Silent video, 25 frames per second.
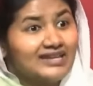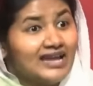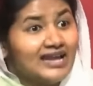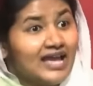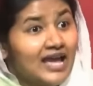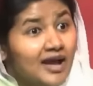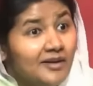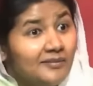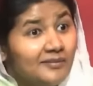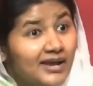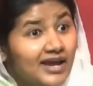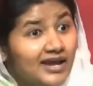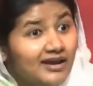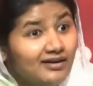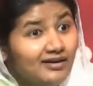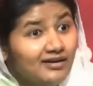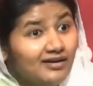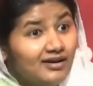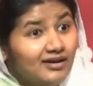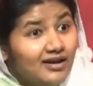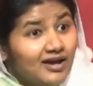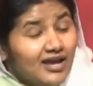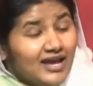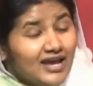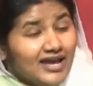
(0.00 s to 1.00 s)
ஆமே
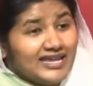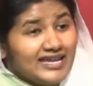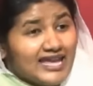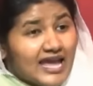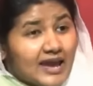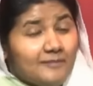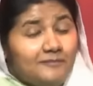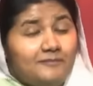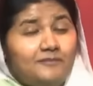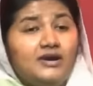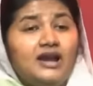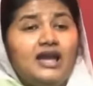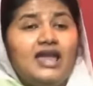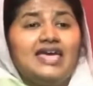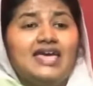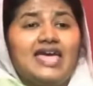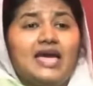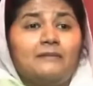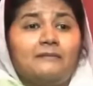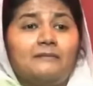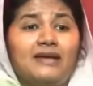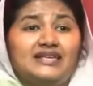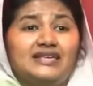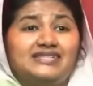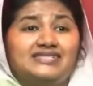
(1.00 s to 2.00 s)
என் பிள்ளை
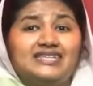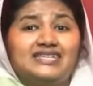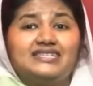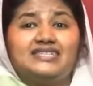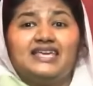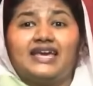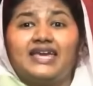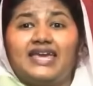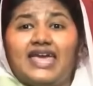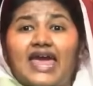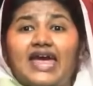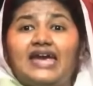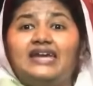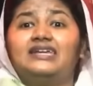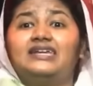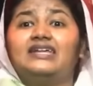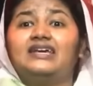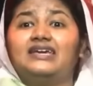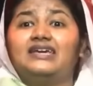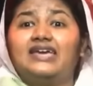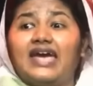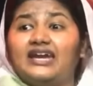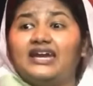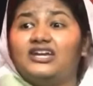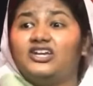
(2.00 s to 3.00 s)
என் மெசேஜை கேட்டு
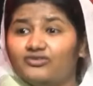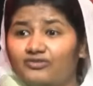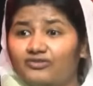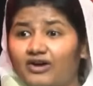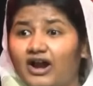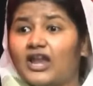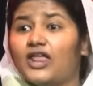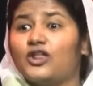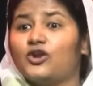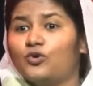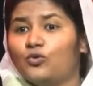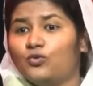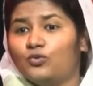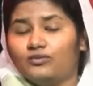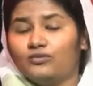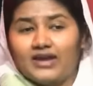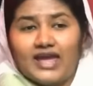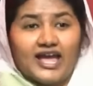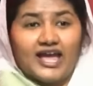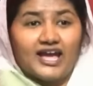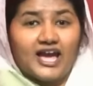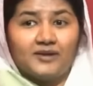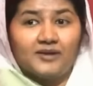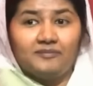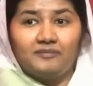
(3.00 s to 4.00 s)
கேட்டு வளரும்
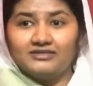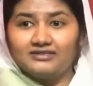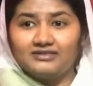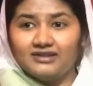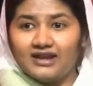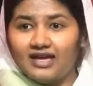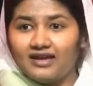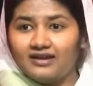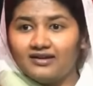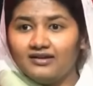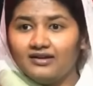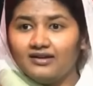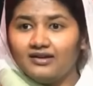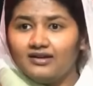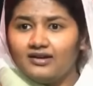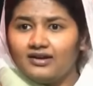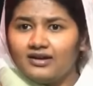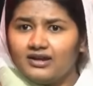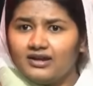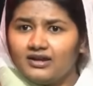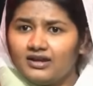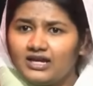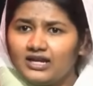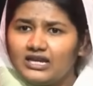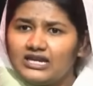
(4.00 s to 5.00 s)
என் கற்பத்தில்
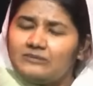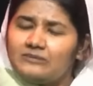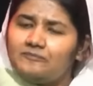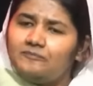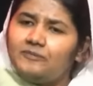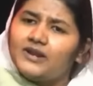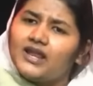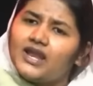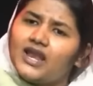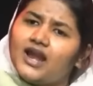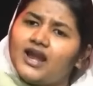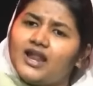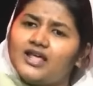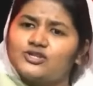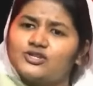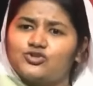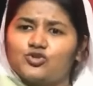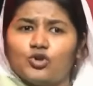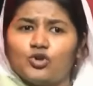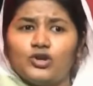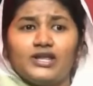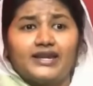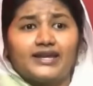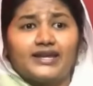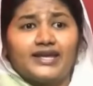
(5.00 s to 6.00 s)
இப்படிலாம் நான்
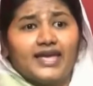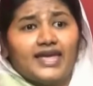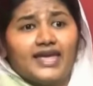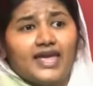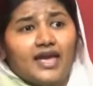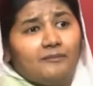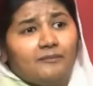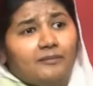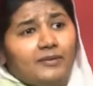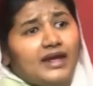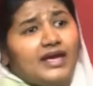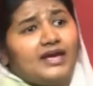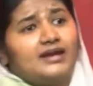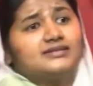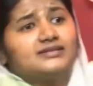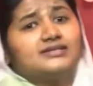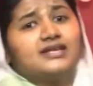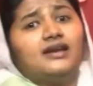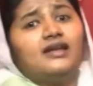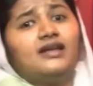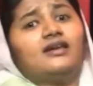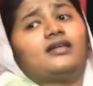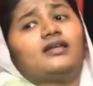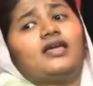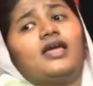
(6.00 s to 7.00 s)
சொல்லியிருக்கேன் என்
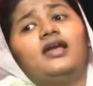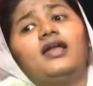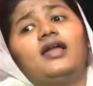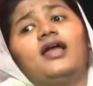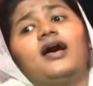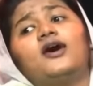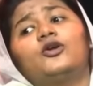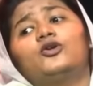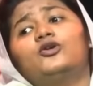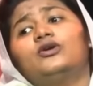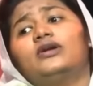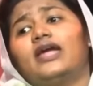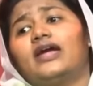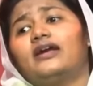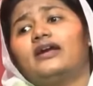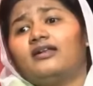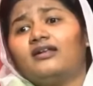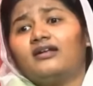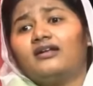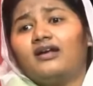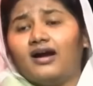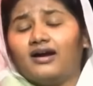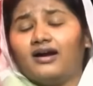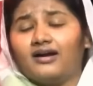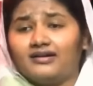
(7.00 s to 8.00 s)
ப்ரேயர்ஸில் இருக்க எல்லாரும்
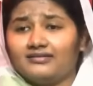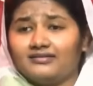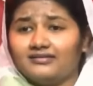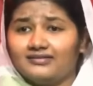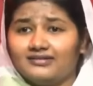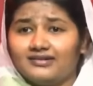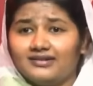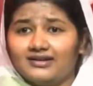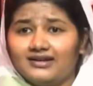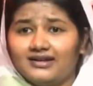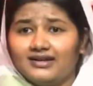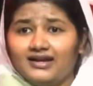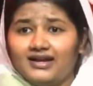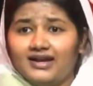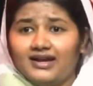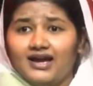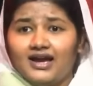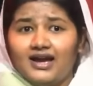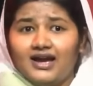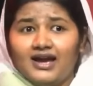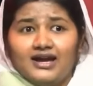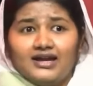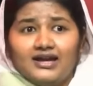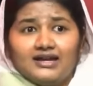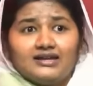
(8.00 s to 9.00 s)
கேட்டிருக்காங்க
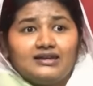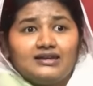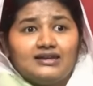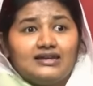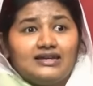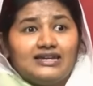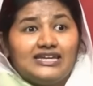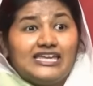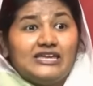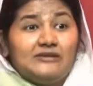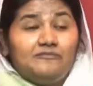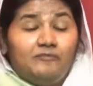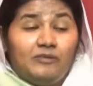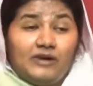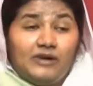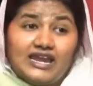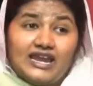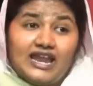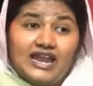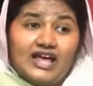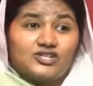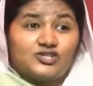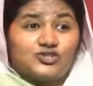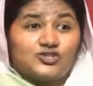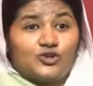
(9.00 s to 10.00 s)
இப்படி
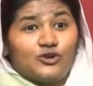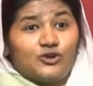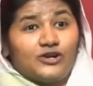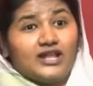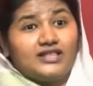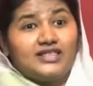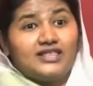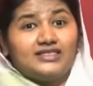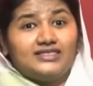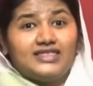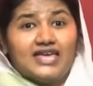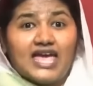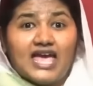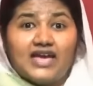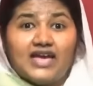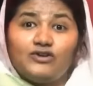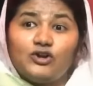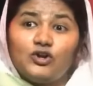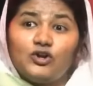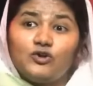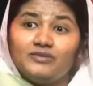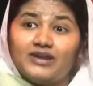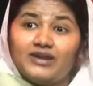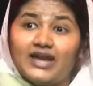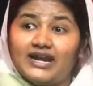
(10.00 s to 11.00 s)
நான் சொன்னதை
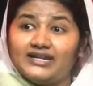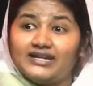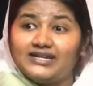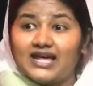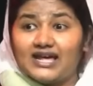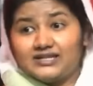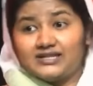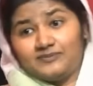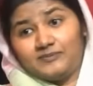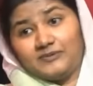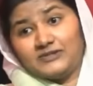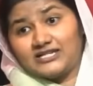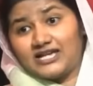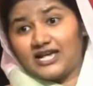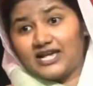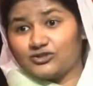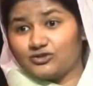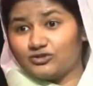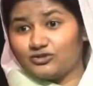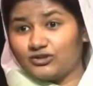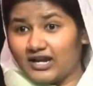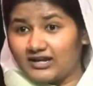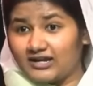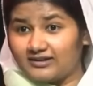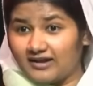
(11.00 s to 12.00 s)
தேவனும் கேட்டார்
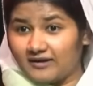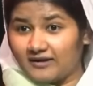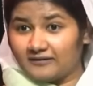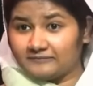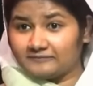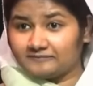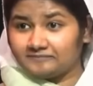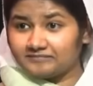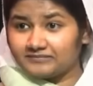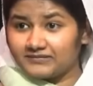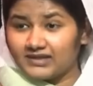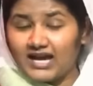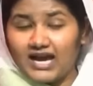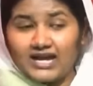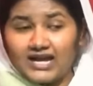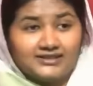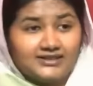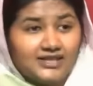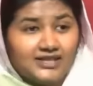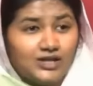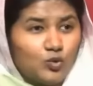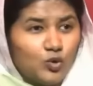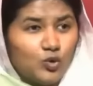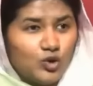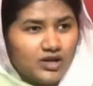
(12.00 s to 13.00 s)
பிசாசும் கேட்டான்
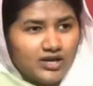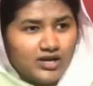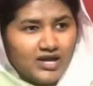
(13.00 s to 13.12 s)
கர்த்தர் ஒரு